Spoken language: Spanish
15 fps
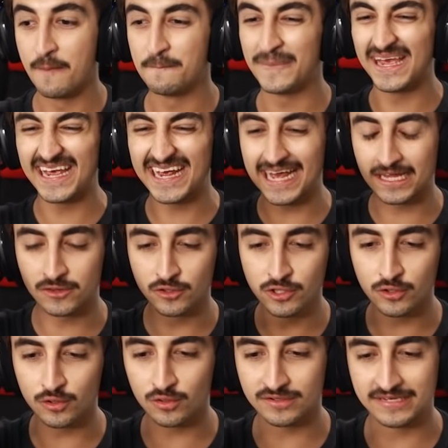Me encantó, yo
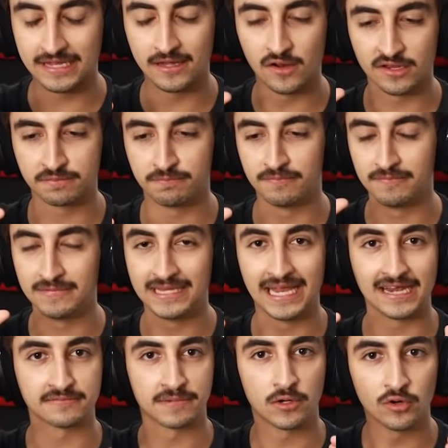creo que es de, de
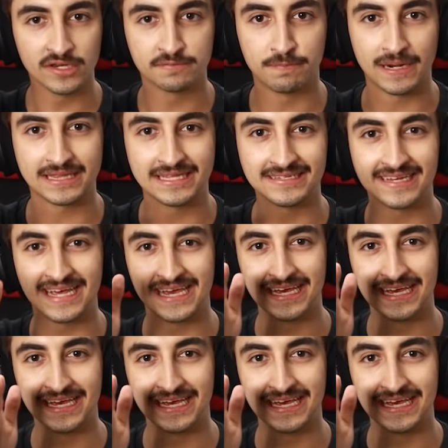las mejores partes.